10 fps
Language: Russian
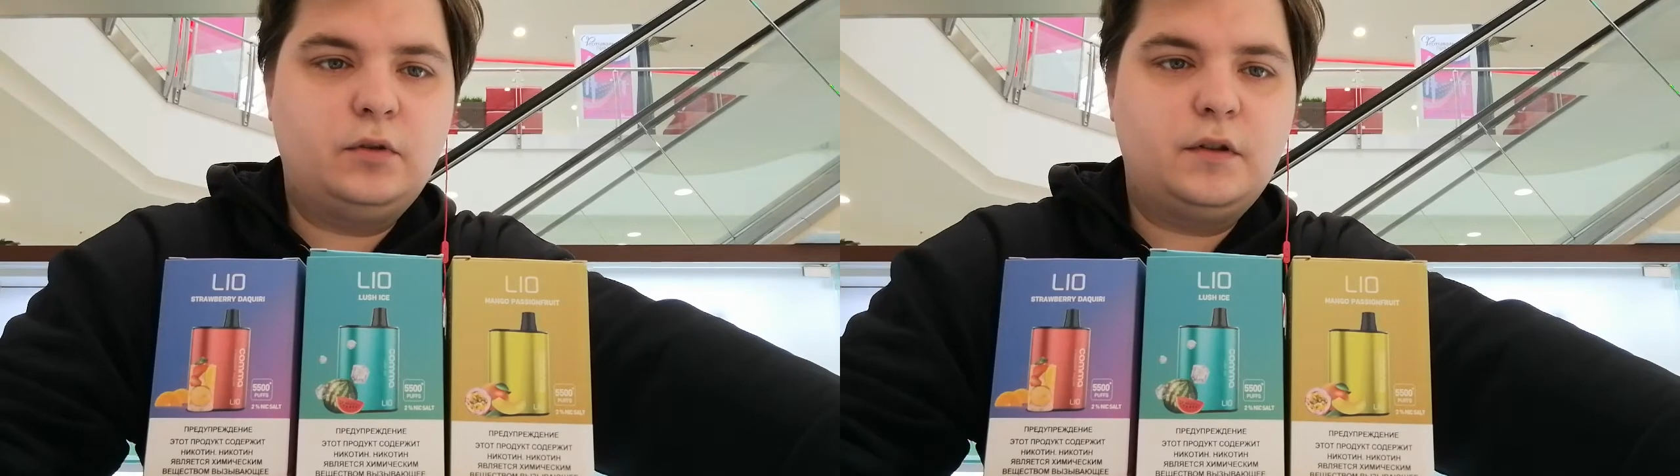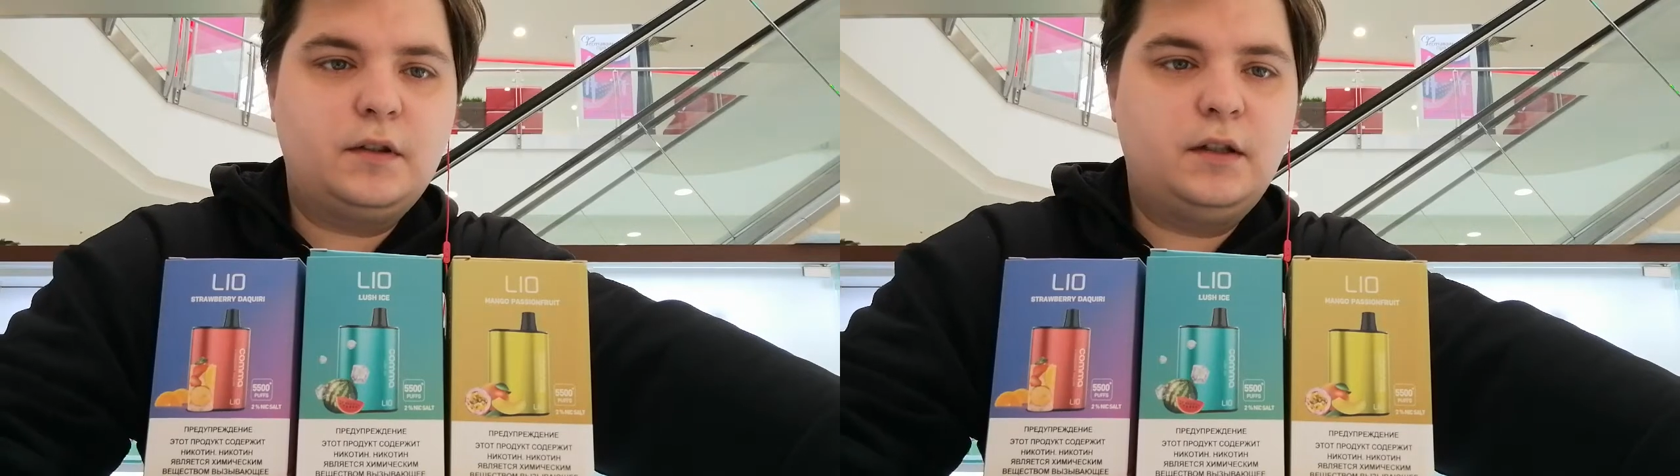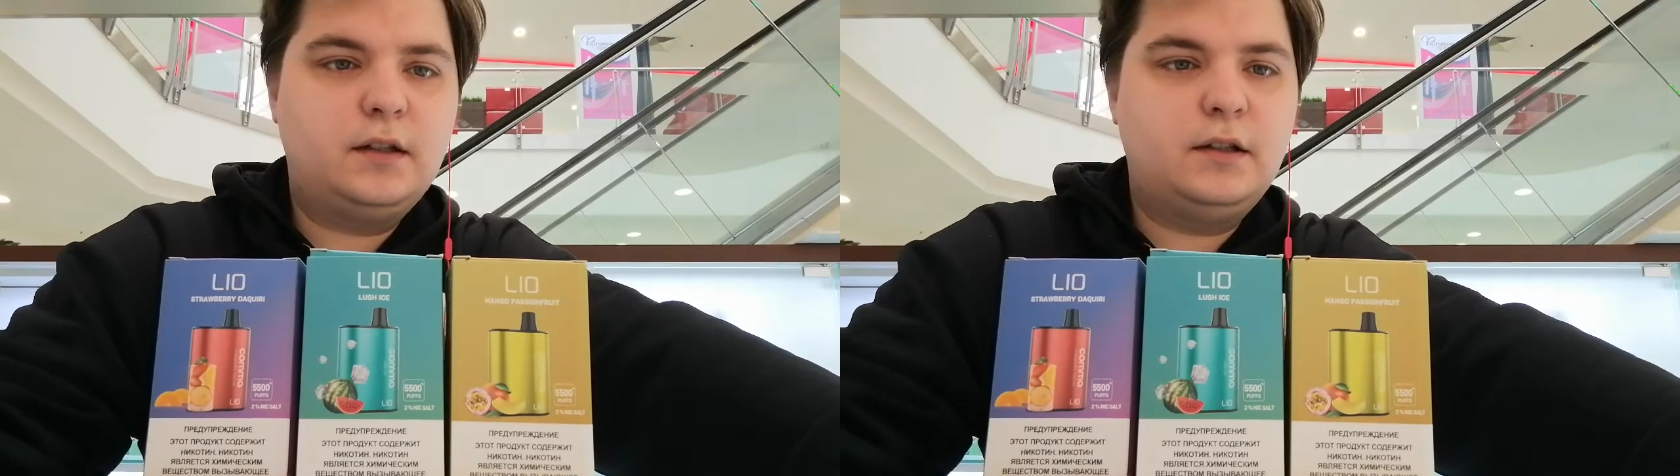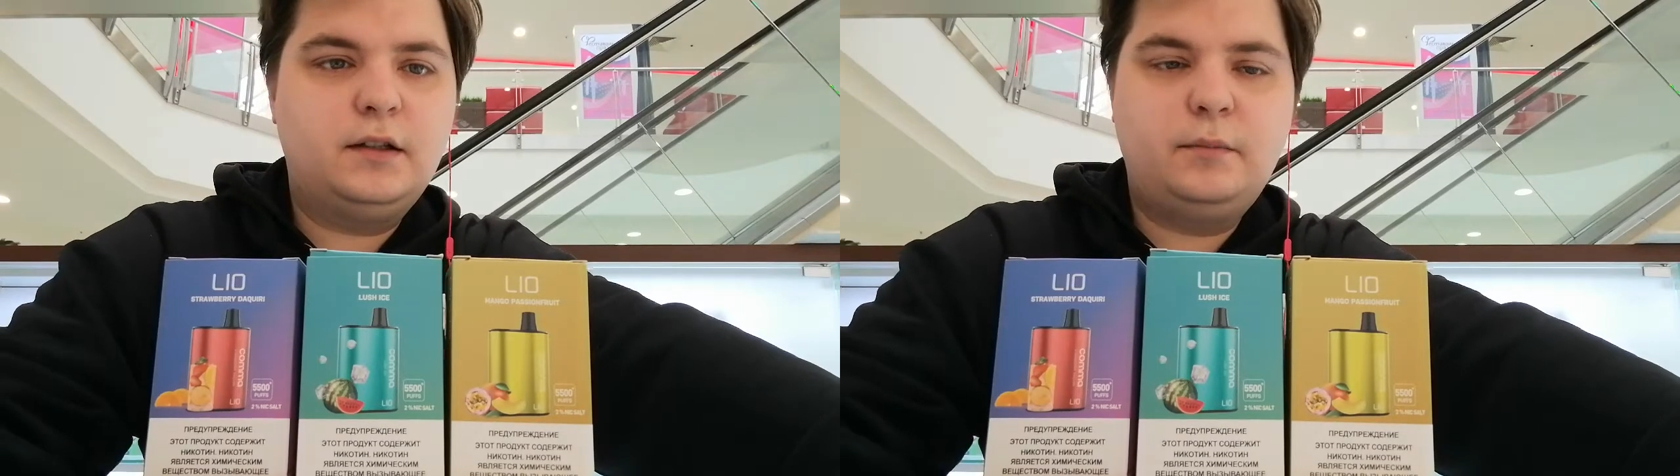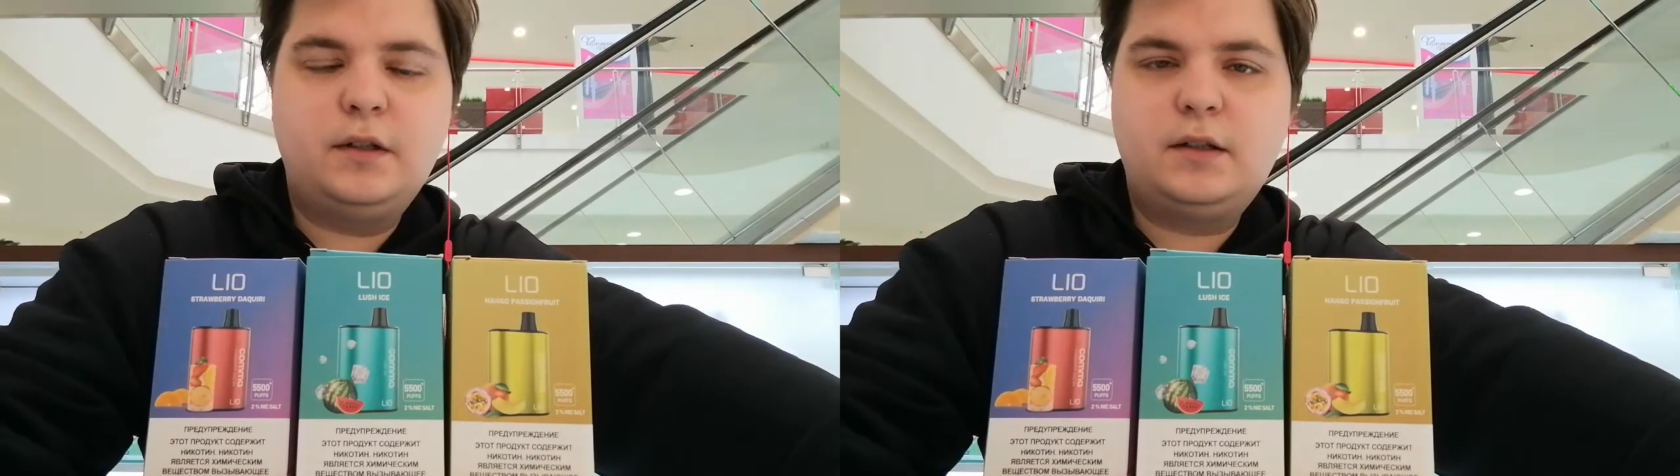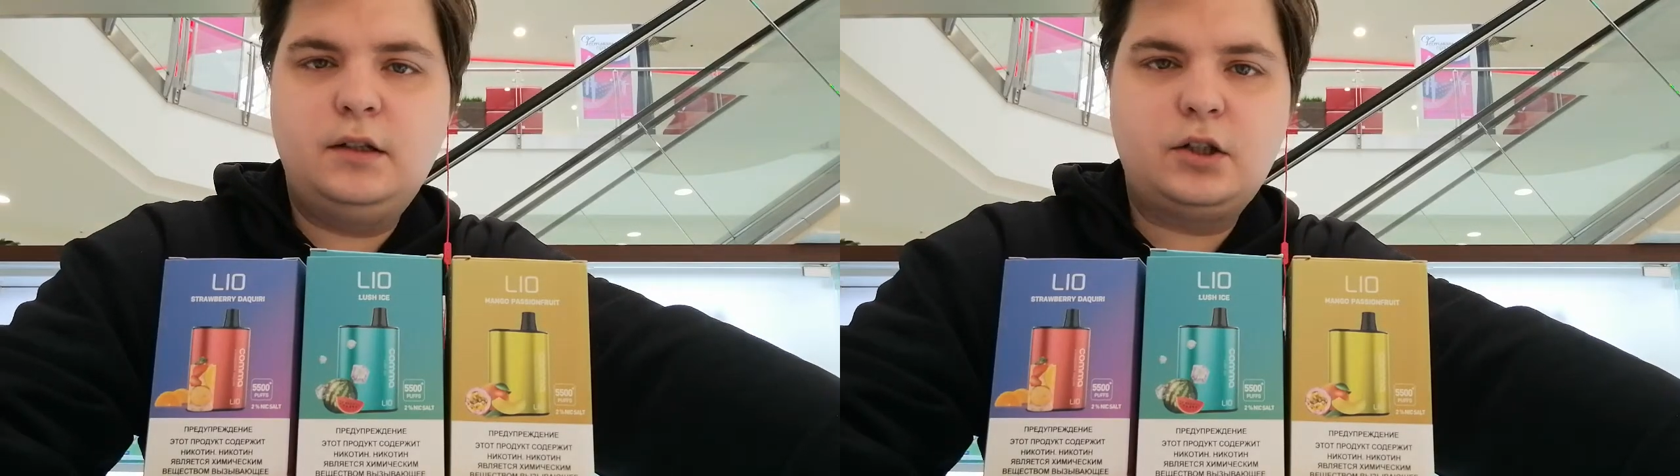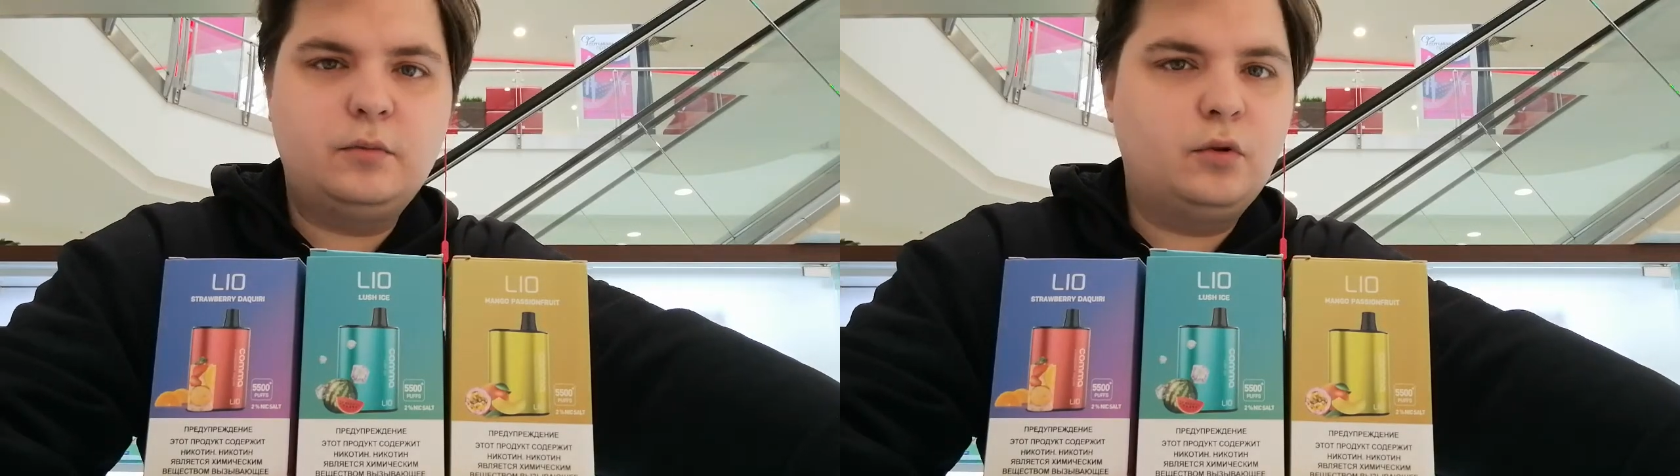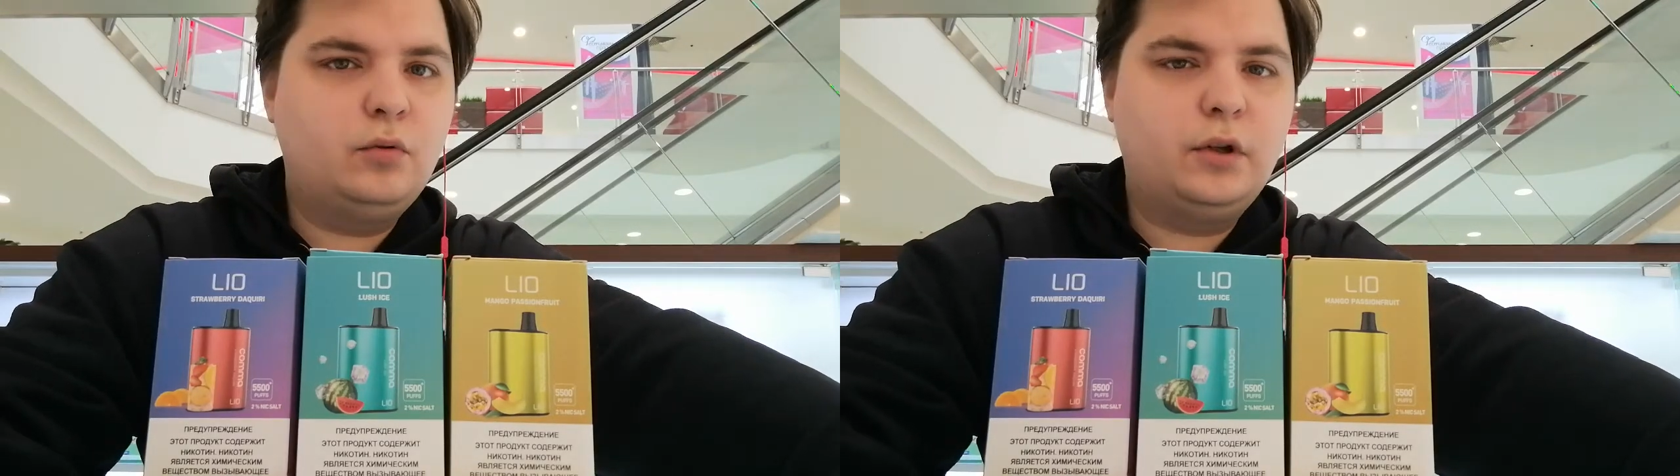То есть, если тебе
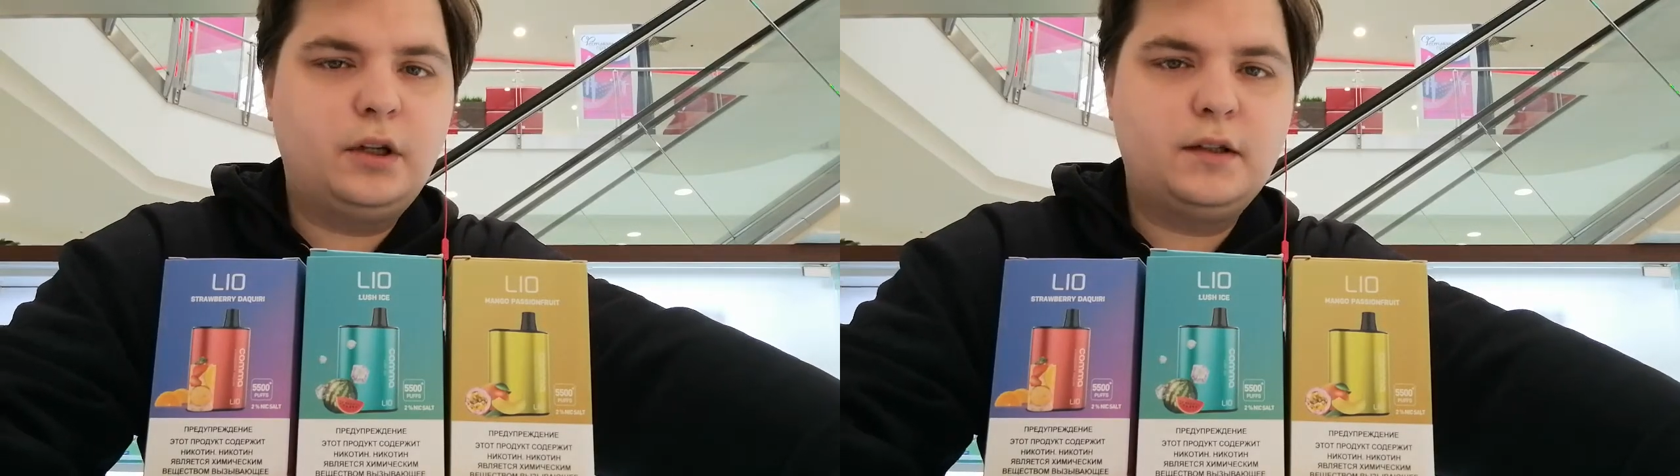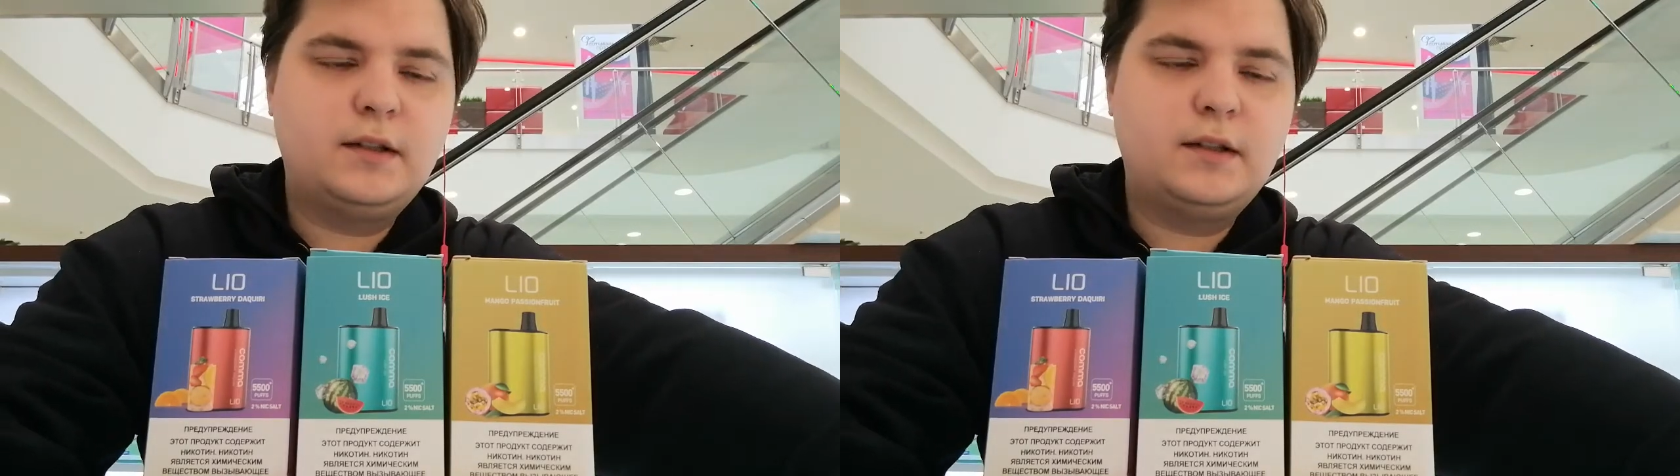слишком горько,